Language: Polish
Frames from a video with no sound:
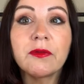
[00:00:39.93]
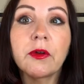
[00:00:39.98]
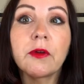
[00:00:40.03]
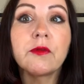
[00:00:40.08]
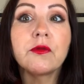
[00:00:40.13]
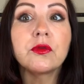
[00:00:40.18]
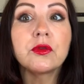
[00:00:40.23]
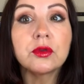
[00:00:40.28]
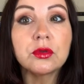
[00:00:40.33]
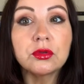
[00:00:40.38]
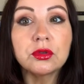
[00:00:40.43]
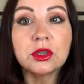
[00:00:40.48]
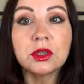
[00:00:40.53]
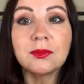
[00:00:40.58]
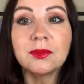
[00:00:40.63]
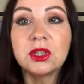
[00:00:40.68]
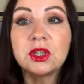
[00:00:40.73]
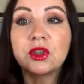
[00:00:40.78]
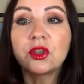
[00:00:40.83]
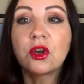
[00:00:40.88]
Wam w
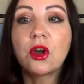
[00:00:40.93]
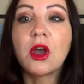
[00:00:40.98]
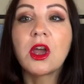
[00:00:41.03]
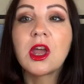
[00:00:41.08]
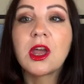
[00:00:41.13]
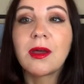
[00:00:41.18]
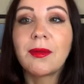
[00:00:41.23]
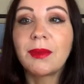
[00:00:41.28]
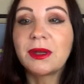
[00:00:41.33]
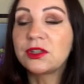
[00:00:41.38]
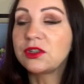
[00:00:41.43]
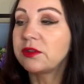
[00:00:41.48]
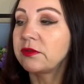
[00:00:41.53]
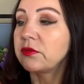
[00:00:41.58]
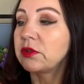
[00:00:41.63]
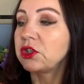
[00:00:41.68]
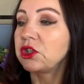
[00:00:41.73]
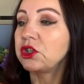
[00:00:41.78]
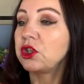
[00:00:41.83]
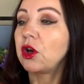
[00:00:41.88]
krótkim intro, będzie
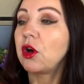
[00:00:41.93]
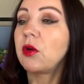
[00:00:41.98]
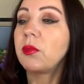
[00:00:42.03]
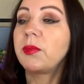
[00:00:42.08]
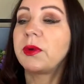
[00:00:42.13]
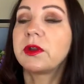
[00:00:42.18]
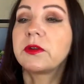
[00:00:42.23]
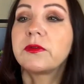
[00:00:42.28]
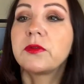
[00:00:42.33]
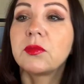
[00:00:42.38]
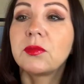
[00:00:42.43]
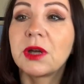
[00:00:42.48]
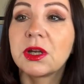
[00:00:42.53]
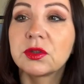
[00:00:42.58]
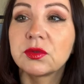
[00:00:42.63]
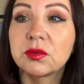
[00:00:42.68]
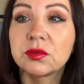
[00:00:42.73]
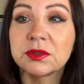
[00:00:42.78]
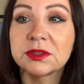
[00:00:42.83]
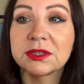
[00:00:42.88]
właśnie o perfumach
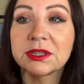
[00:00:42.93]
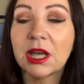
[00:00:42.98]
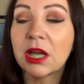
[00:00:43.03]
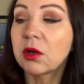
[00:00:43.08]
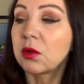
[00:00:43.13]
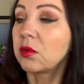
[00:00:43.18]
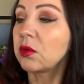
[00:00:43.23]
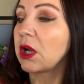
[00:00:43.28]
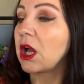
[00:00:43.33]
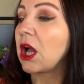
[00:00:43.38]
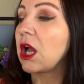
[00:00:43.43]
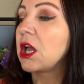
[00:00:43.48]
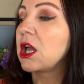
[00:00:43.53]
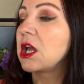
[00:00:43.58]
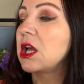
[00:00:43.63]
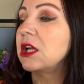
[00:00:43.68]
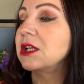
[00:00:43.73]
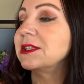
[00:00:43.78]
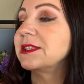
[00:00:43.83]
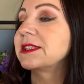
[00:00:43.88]
tu Sakura
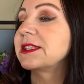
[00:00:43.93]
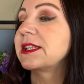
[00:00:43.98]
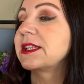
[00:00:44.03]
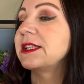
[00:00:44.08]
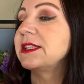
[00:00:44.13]
z,